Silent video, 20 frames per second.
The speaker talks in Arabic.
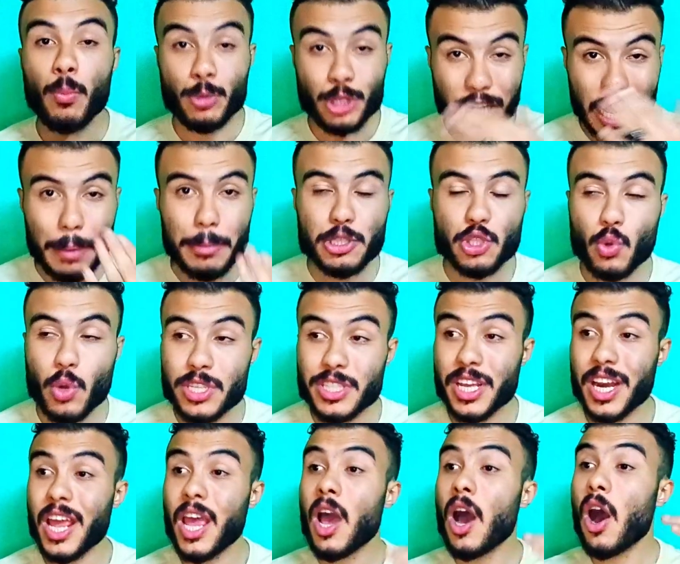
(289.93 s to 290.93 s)
المنتخب
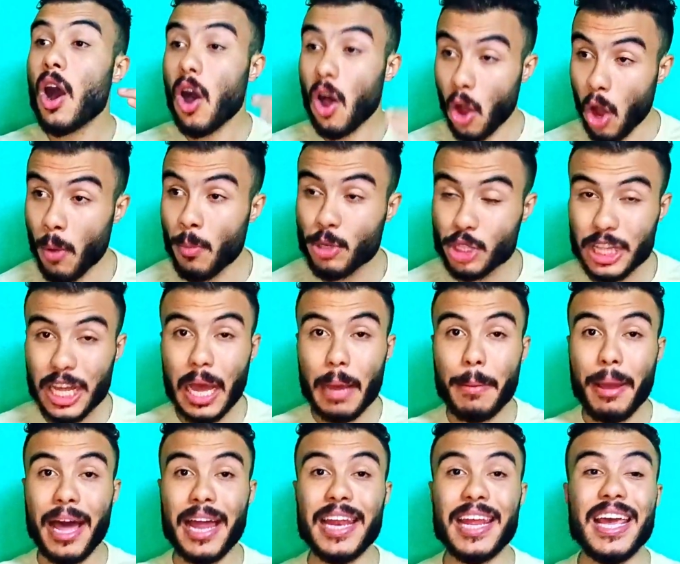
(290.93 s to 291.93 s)
السويسري اه
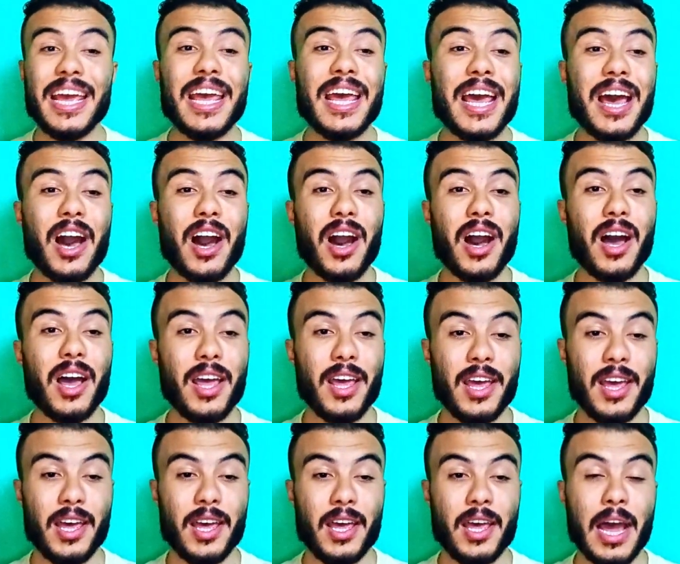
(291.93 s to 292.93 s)
منتخب عليه
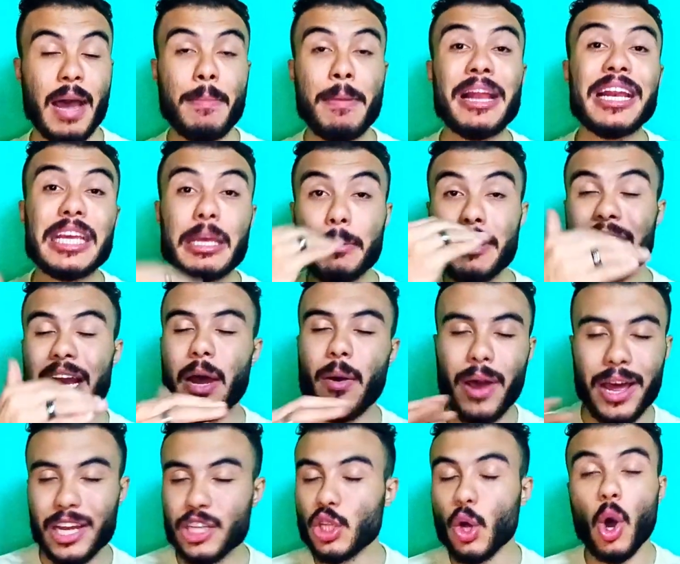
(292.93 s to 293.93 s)
آه، امال
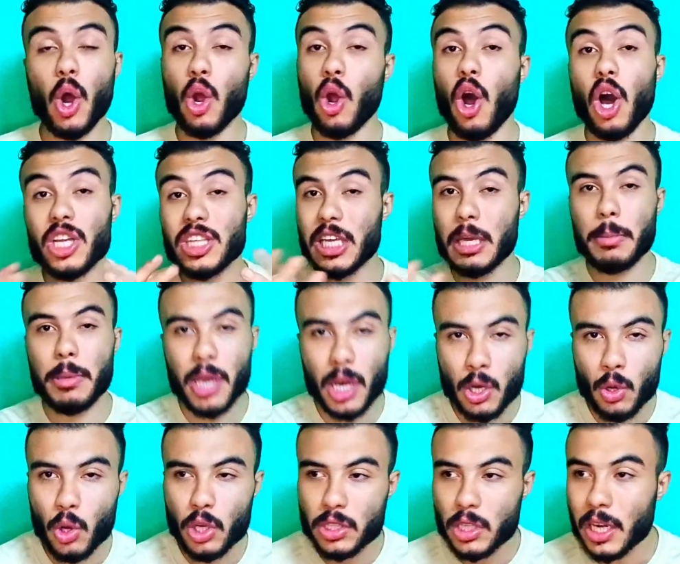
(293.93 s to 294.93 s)
كبيره وعليه توقعات
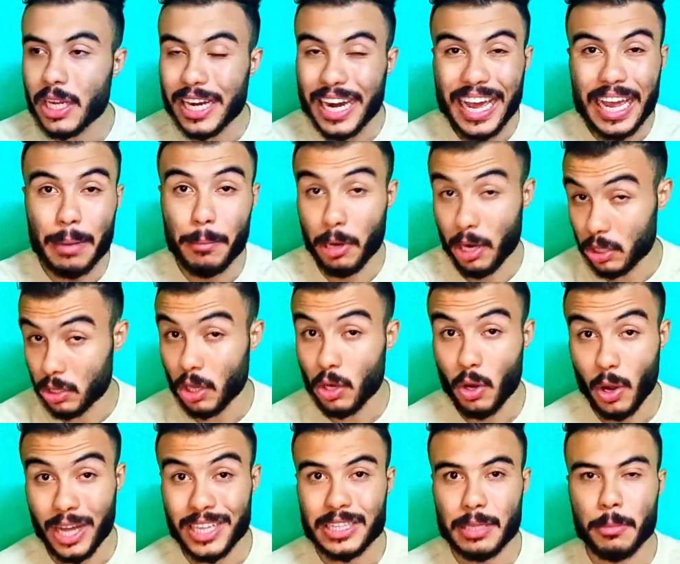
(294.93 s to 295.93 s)
كبيره ان هو يقدر يرخم على طاري
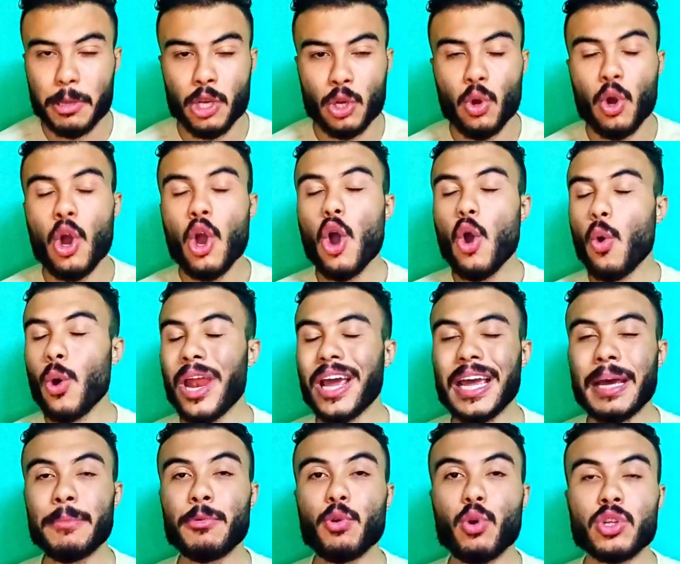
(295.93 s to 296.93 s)
ويعدي منه
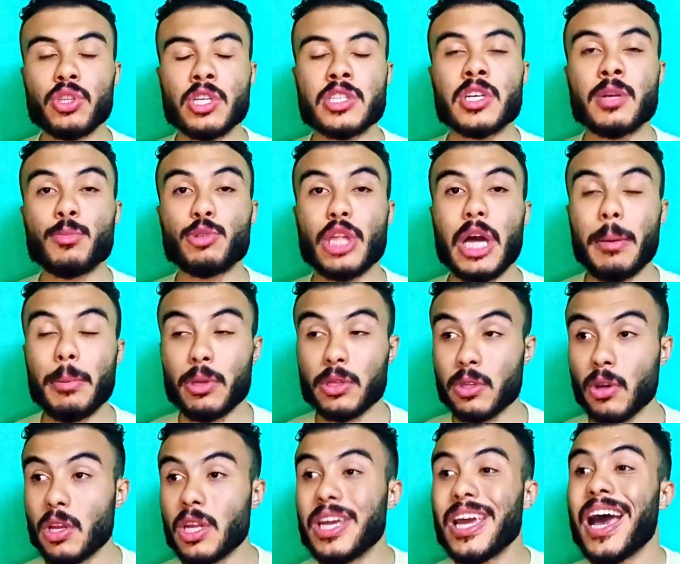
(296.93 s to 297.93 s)
ولكن من وجهه نظر المنتخب
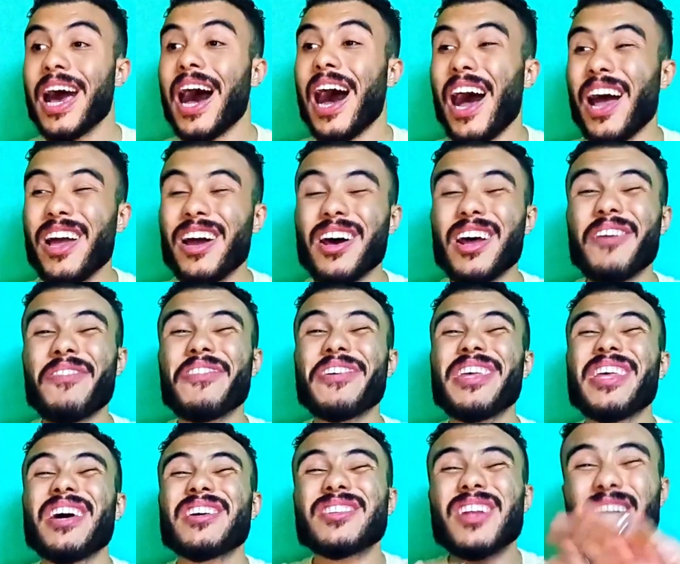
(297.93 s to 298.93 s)
الايطالي هيعرف
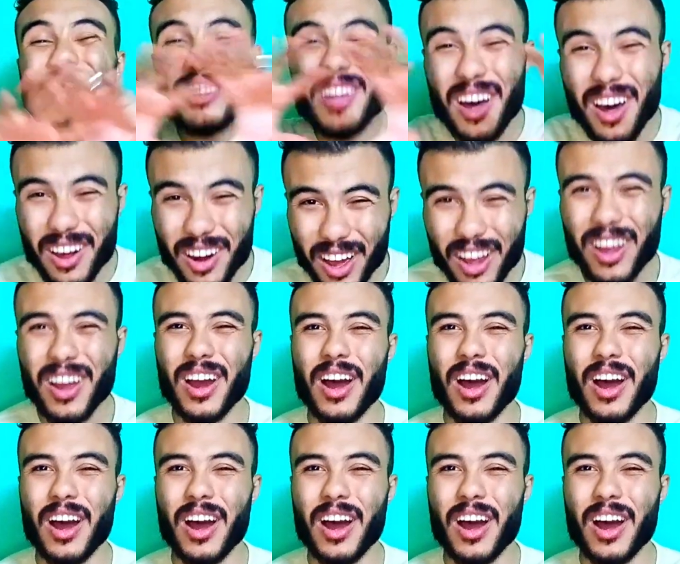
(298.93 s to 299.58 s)
يتدارك